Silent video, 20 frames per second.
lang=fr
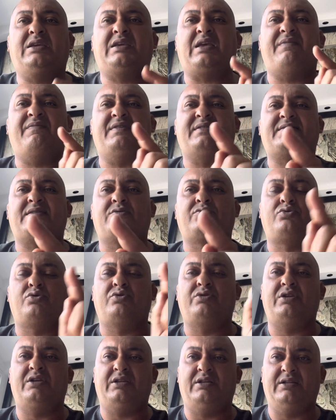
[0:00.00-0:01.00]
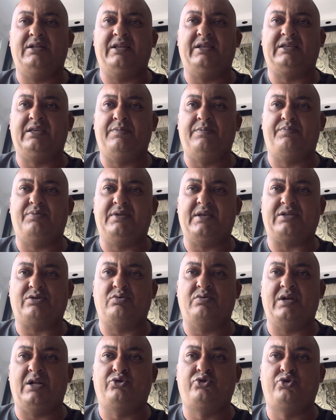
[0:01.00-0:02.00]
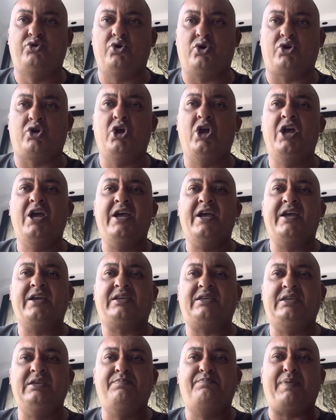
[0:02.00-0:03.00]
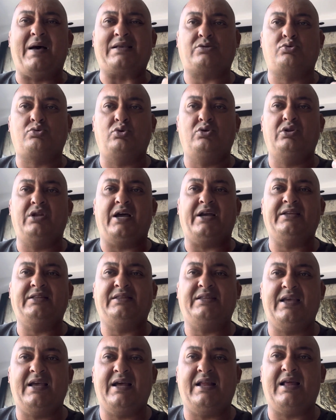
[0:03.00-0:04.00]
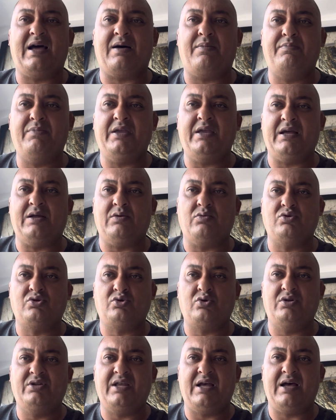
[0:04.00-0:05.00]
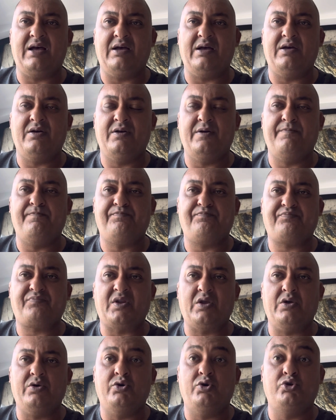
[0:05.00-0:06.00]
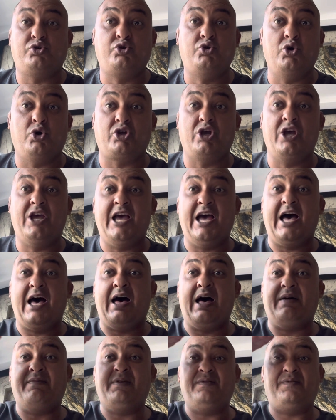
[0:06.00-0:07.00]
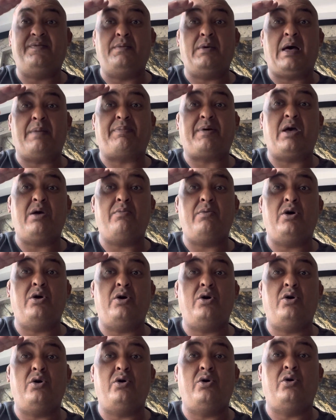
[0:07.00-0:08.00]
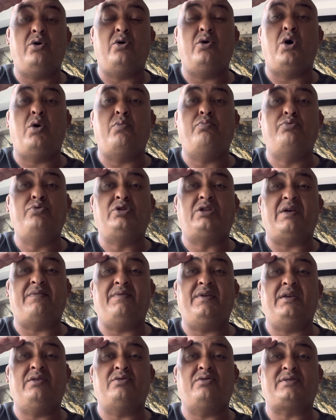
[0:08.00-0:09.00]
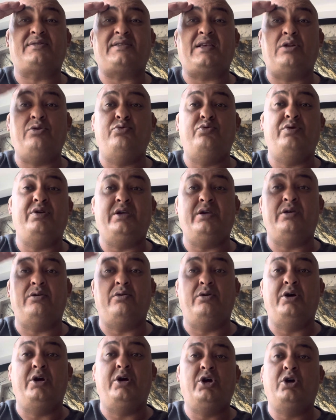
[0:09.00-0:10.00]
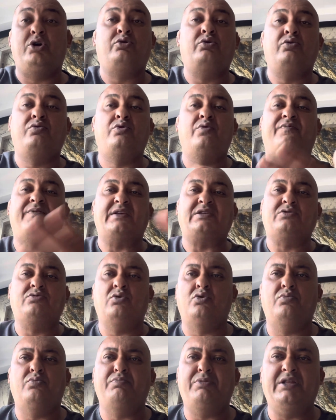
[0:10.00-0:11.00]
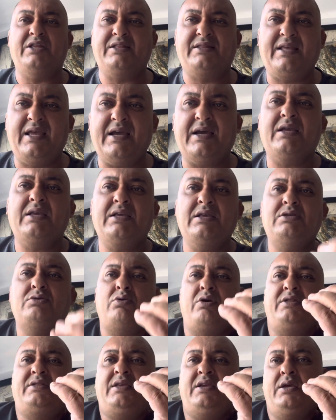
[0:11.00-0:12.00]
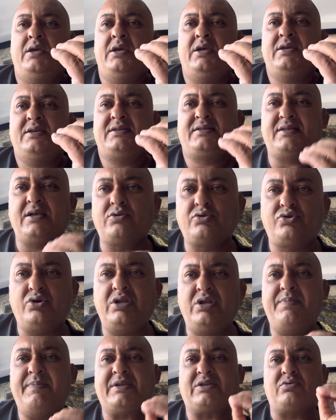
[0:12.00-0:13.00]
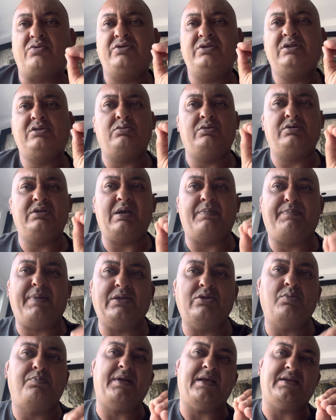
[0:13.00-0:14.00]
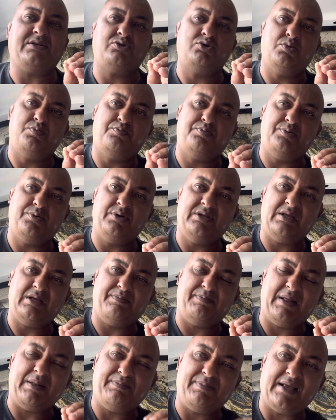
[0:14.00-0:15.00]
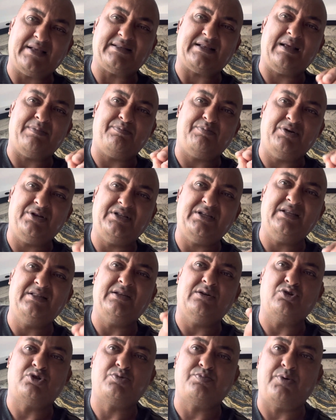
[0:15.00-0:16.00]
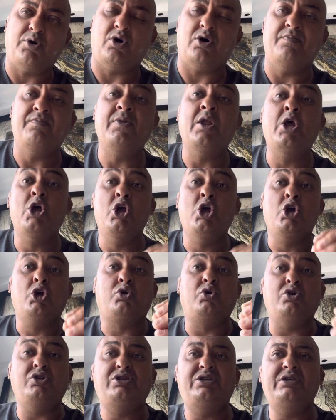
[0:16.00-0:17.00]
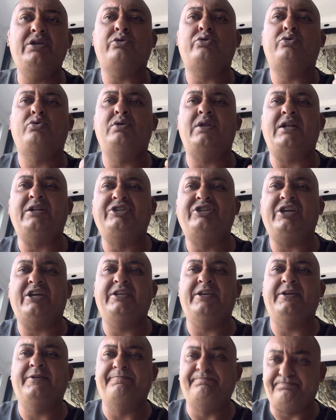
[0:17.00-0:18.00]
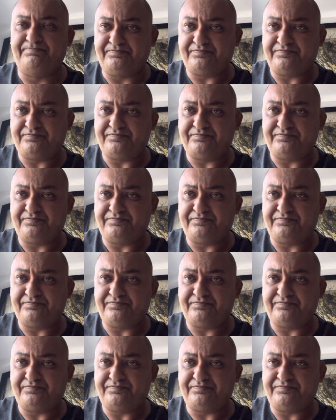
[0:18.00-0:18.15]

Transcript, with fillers: qu'ils avaient sanctionné l'équipe nationale turque, qui par solidarité à l'armée, euh, aux soldats euh, turcs, avait, après un, but, avait salué de, façon militaire, ils ont été sanctionnés parce qu'on dit qu'il a pas de place, il n'y a pas de place à la politique dans le sport. Que dire de l'Algérien